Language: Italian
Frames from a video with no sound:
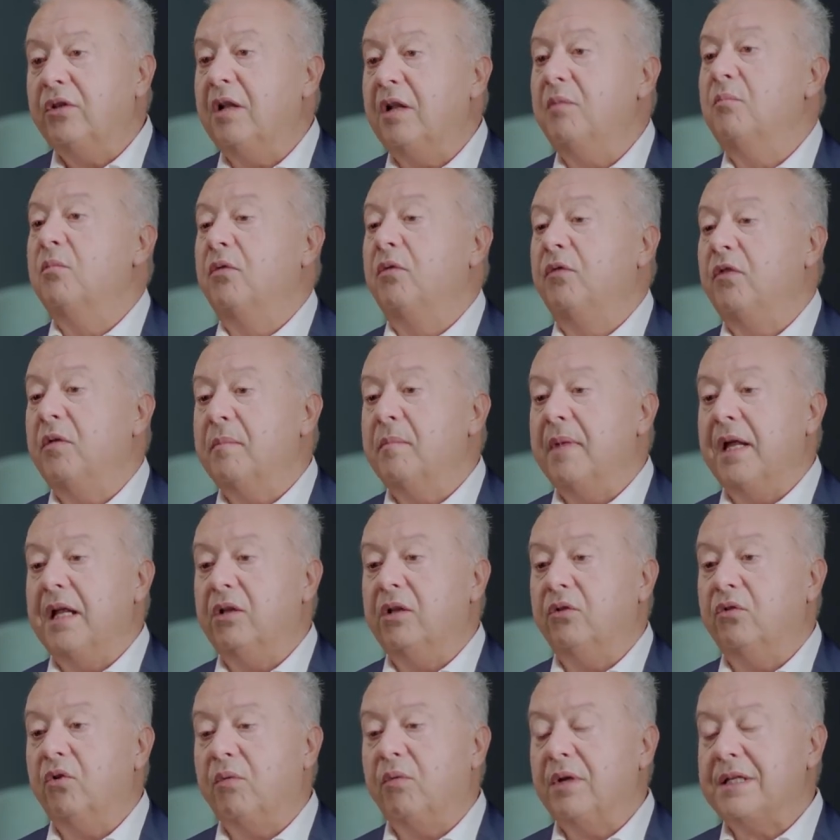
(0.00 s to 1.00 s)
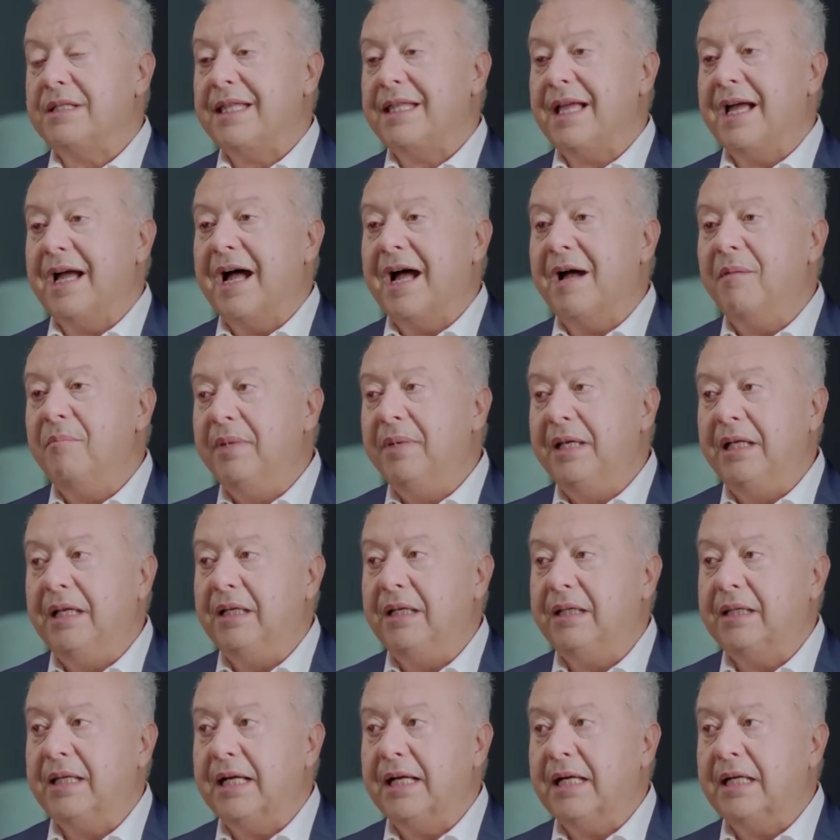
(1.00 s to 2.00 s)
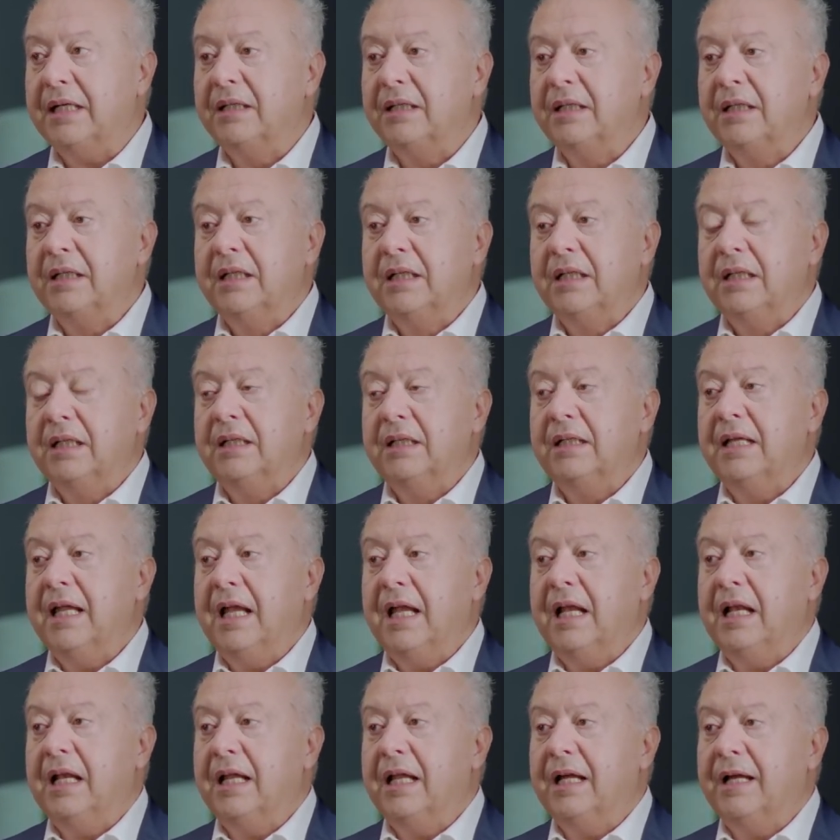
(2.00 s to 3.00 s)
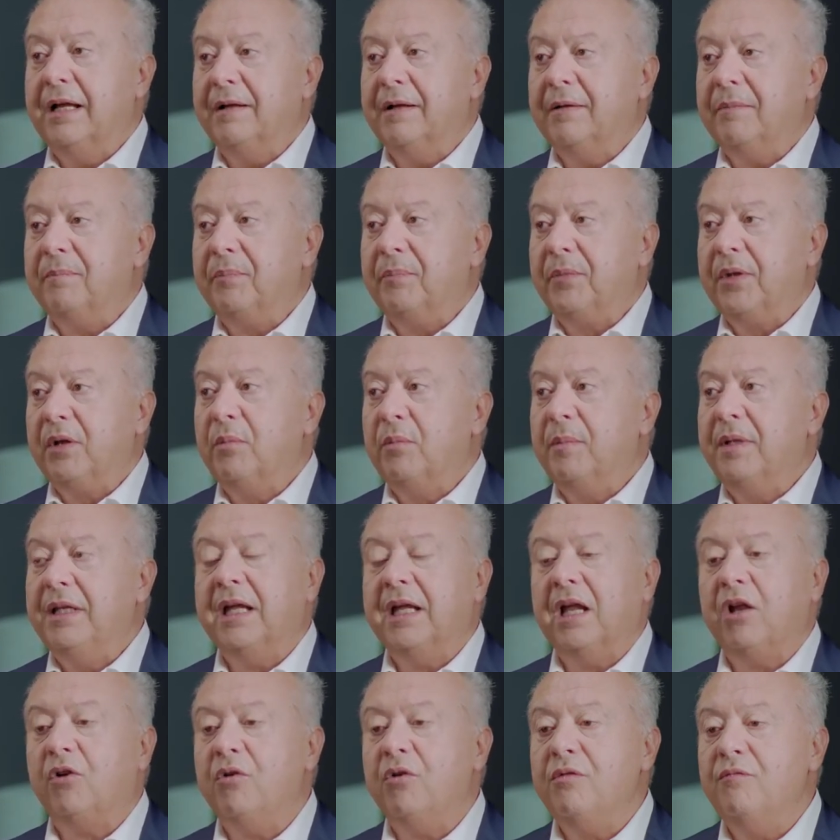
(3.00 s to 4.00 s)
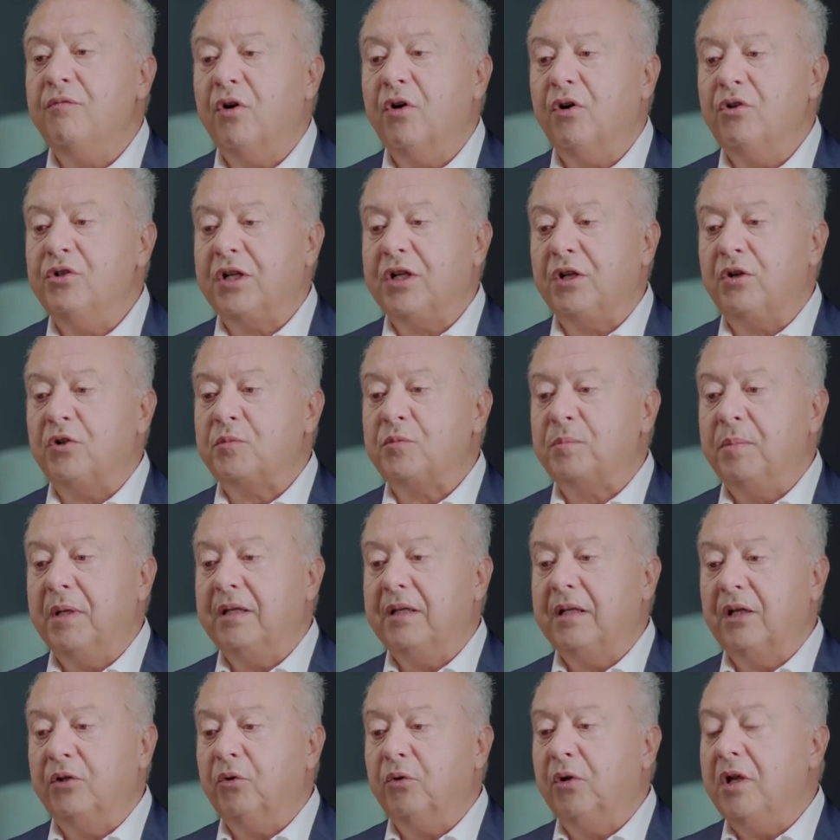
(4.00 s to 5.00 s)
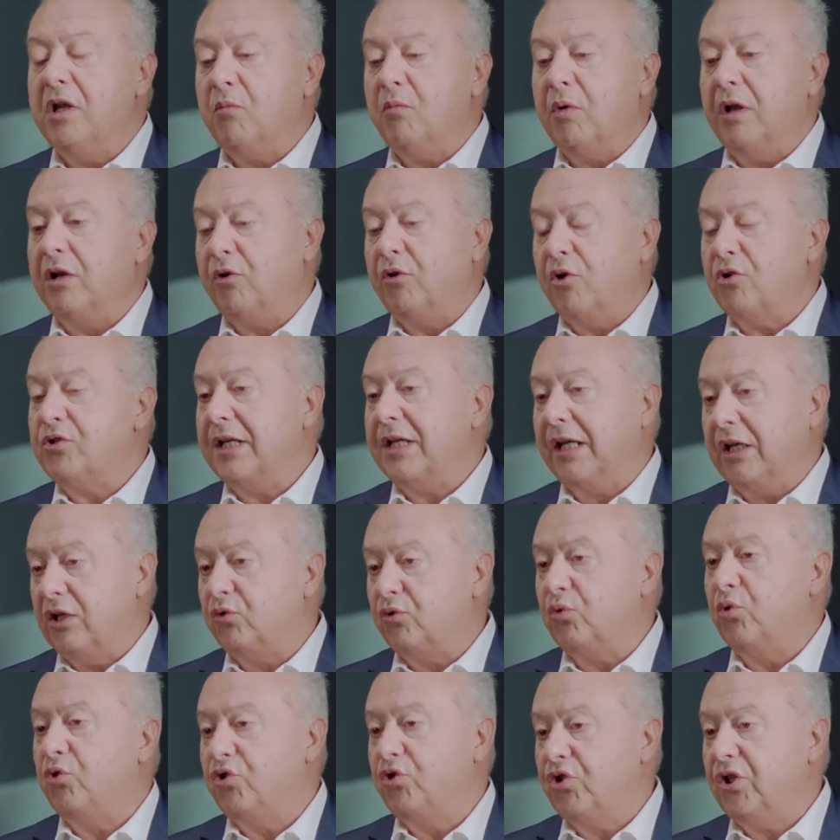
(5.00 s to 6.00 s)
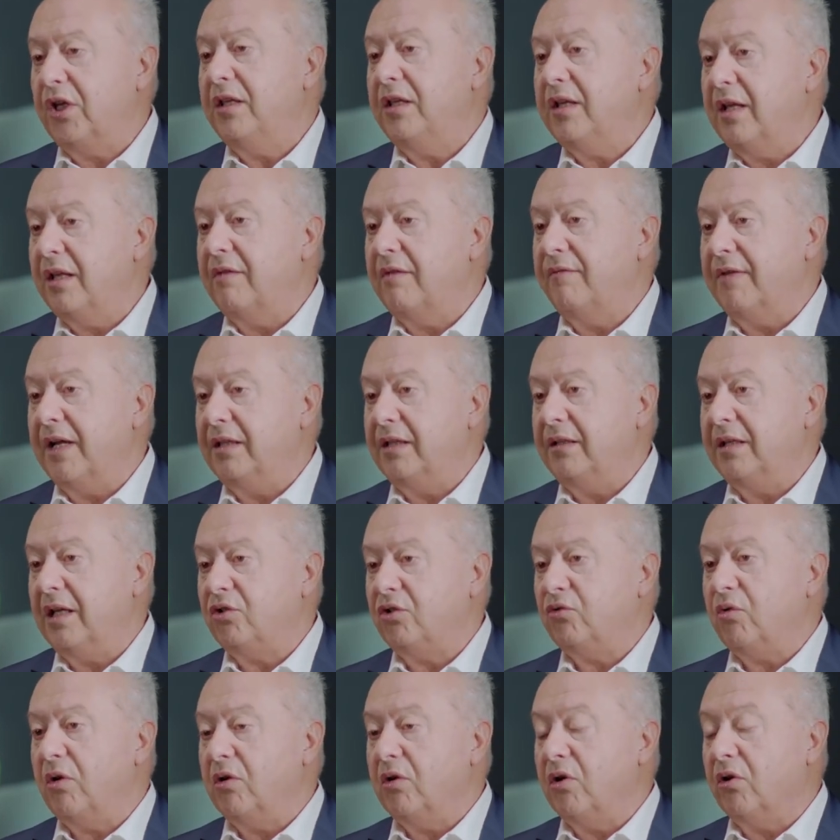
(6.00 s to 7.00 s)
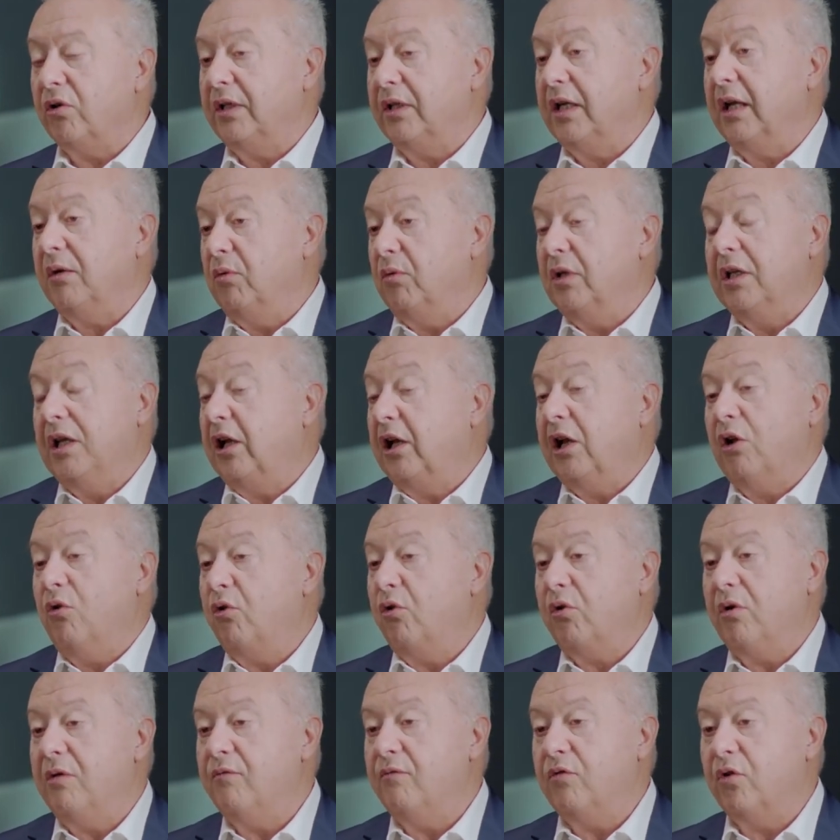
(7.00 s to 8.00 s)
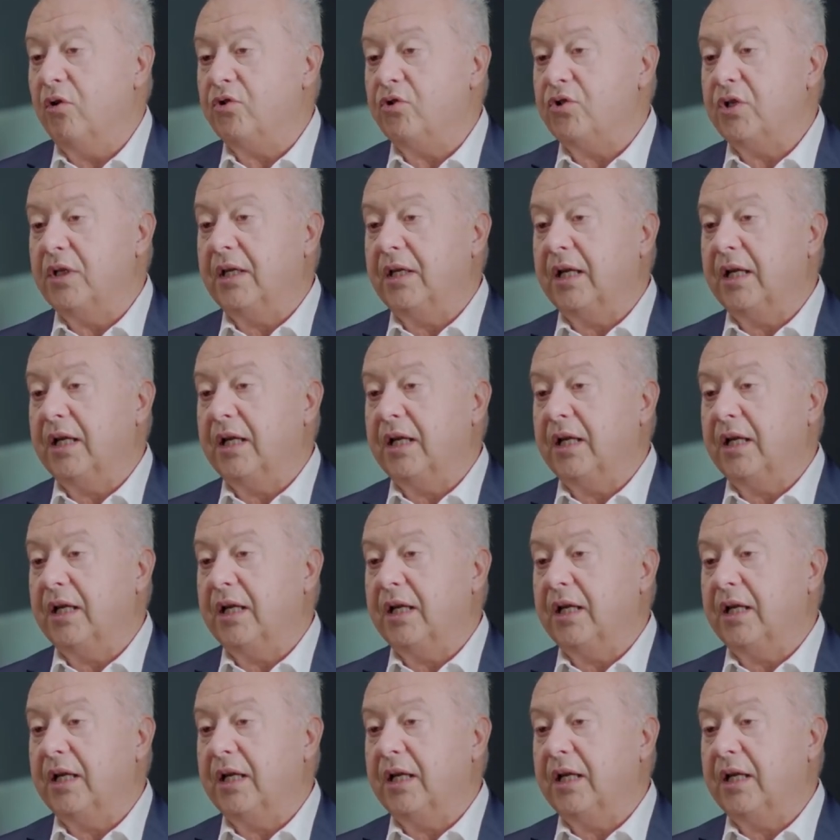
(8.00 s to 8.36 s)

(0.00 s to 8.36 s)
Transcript: del movimento, questa abilità nel dire, coinvolgere lo spettatore in qualcosa che succede davanti ai suoi occhi e quindi che lo coinvolge